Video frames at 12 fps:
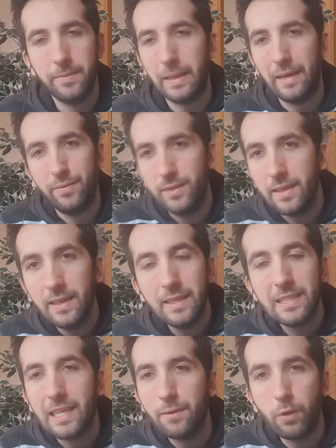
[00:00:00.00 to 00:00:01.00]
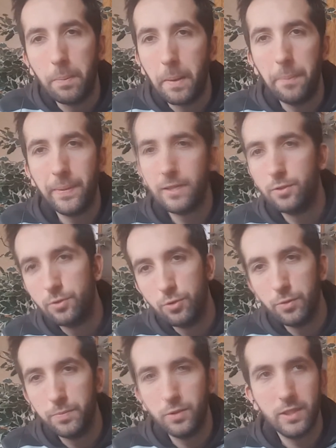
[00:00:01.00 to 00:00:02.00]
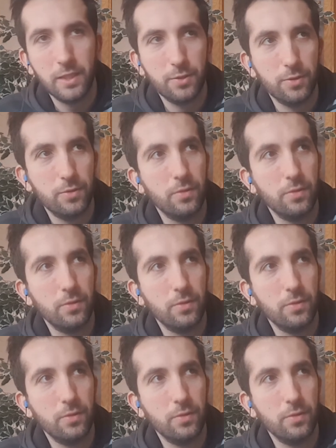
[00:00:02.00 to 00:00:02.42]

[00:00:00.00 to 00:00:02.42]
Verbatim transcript: Bref, je ne les vois pas perdre deux buts chez eux.